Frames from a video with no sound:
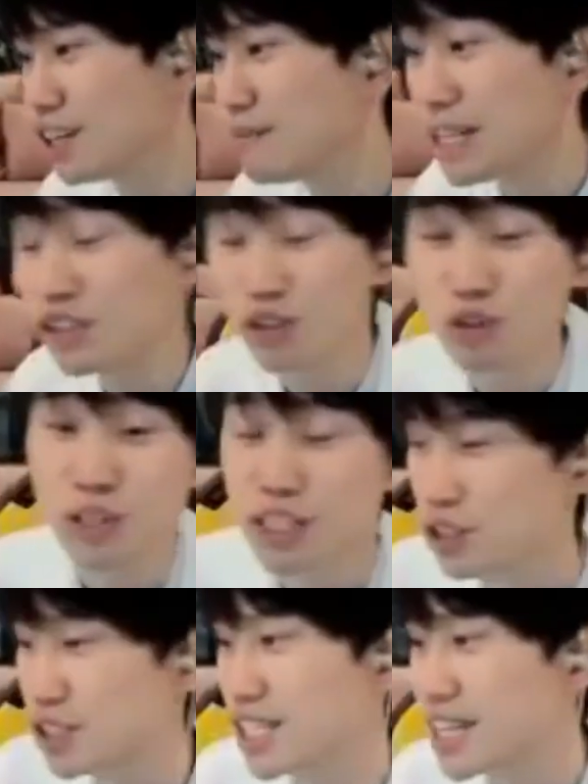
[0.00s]
了蛮久，九月
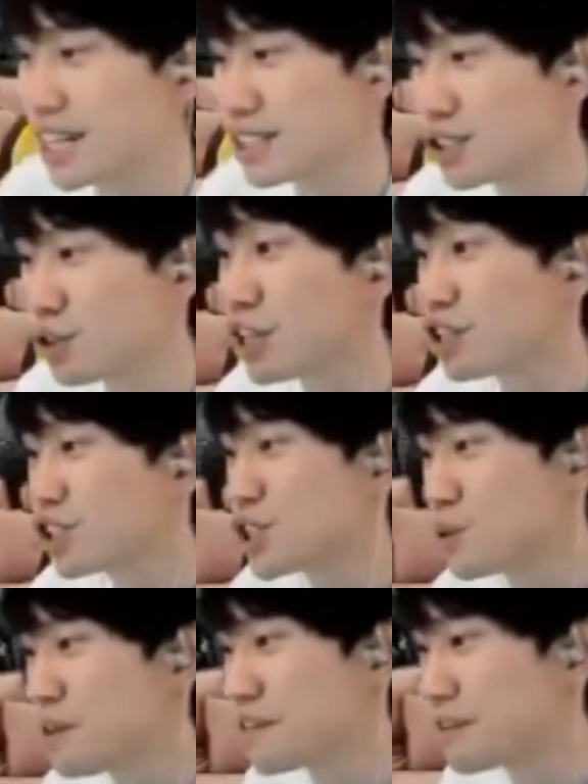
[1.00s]
到现在，九月到十
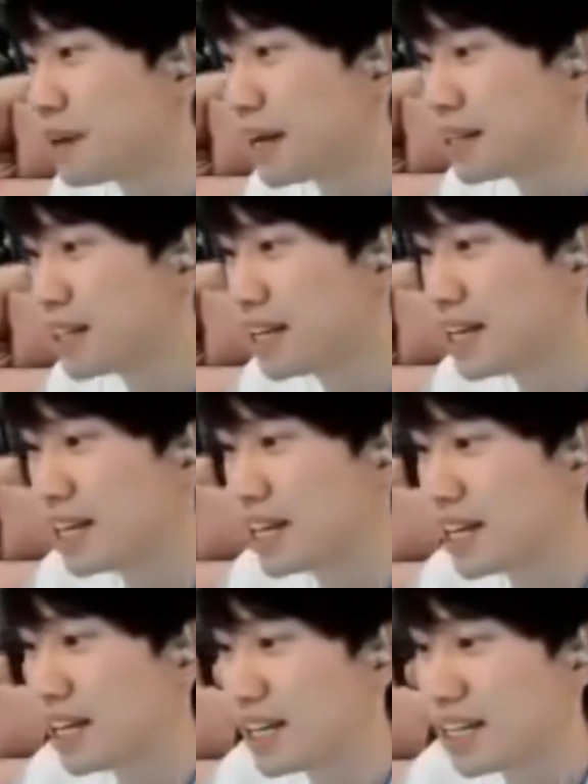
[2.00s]
一月份吧。
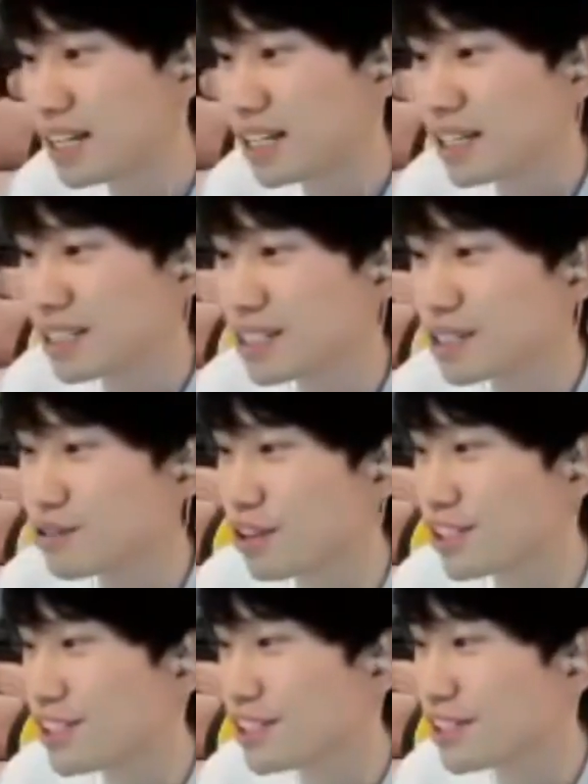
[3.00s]
但主要
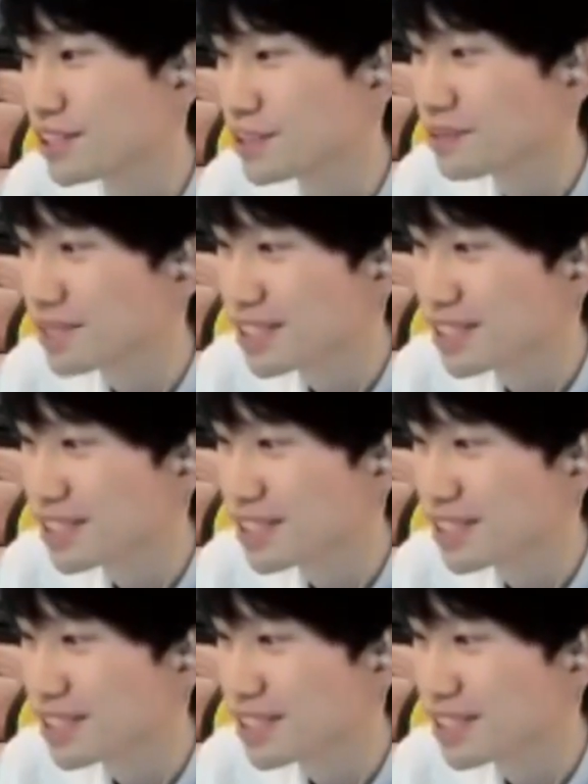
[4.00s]
是，